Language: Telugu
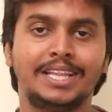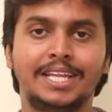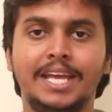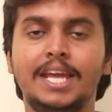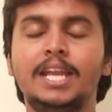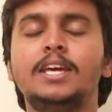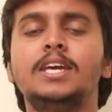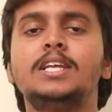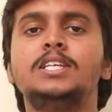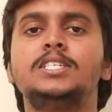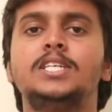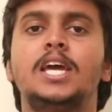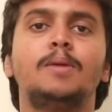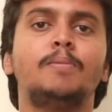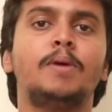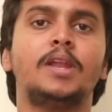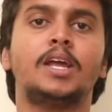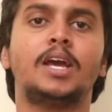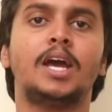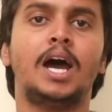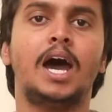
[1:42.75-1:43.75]
దీనికి
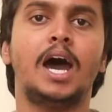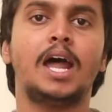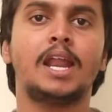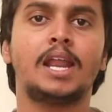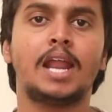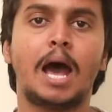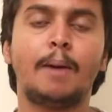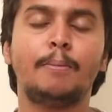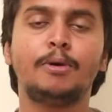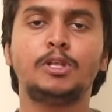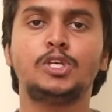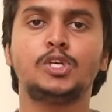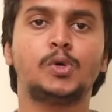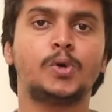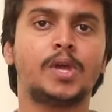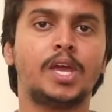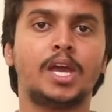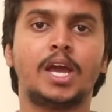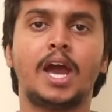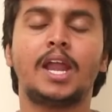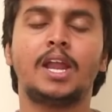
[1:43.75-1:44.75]
చైర్మన్గా
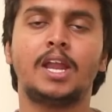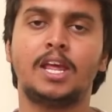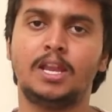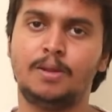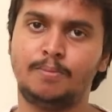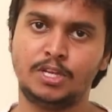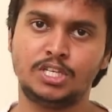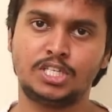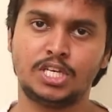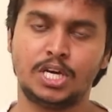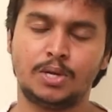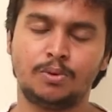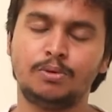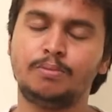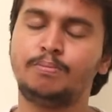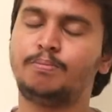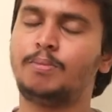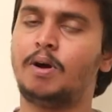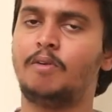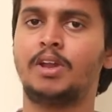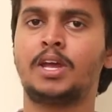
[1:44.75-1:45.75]
రామజోగి గారిని నిర్మించారు
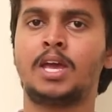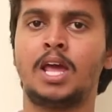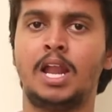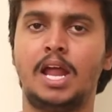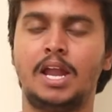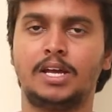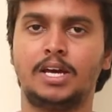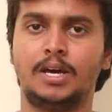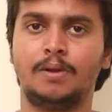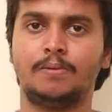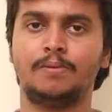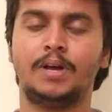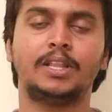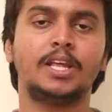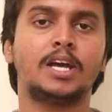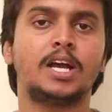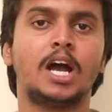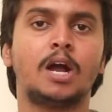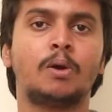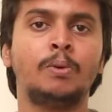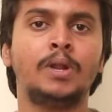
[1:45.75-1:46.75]
పవన్ కళ్యాణ్ గారు
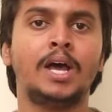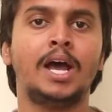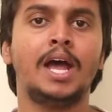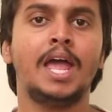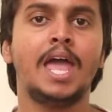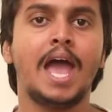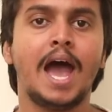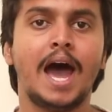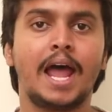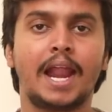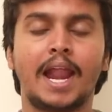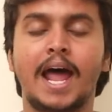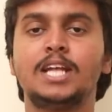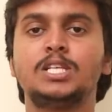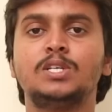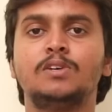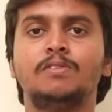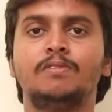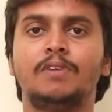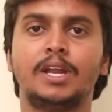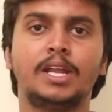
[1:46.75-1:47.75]
అంతేకాకుండా
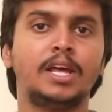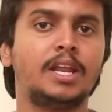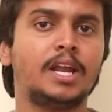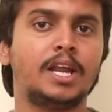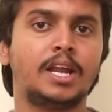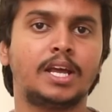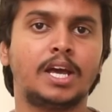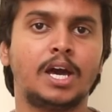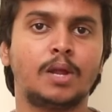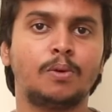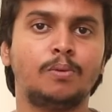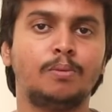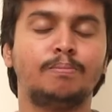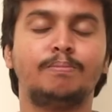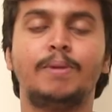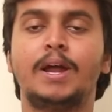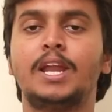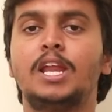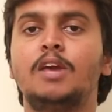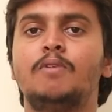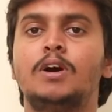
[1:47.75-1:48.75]
రాజం వన్నరెడ్డి గారు
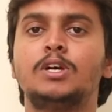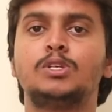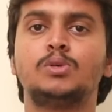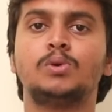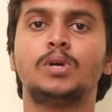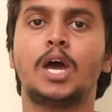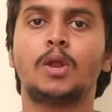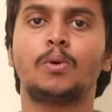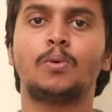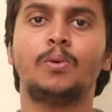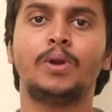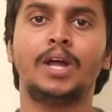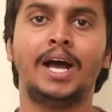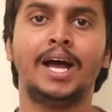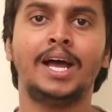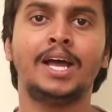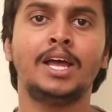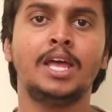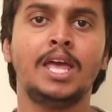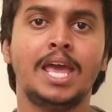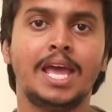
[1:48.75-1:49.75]
బన్నీ వాసు గారు కూడా
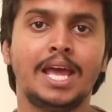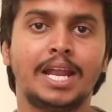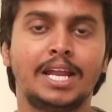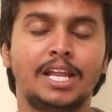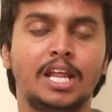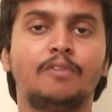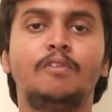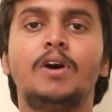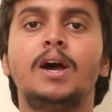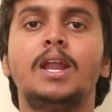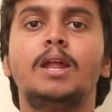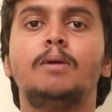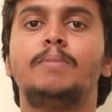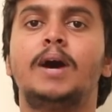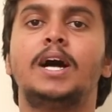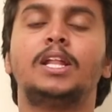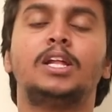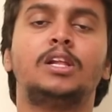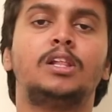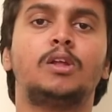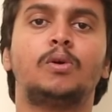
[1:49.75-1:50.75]
నిర్వహణ
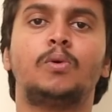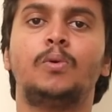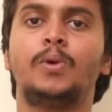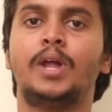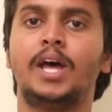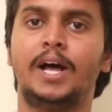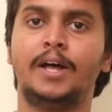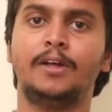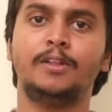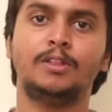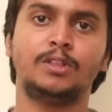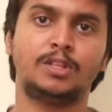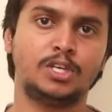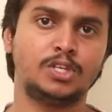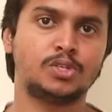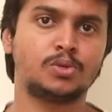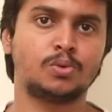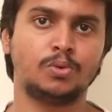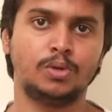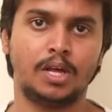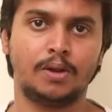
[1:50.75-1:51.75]
బాధ్యతలు కూడా
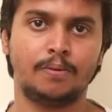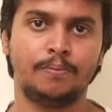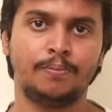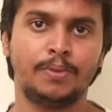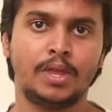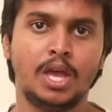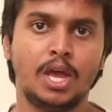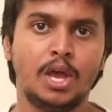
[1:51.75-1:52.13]
తీసుకున్నారు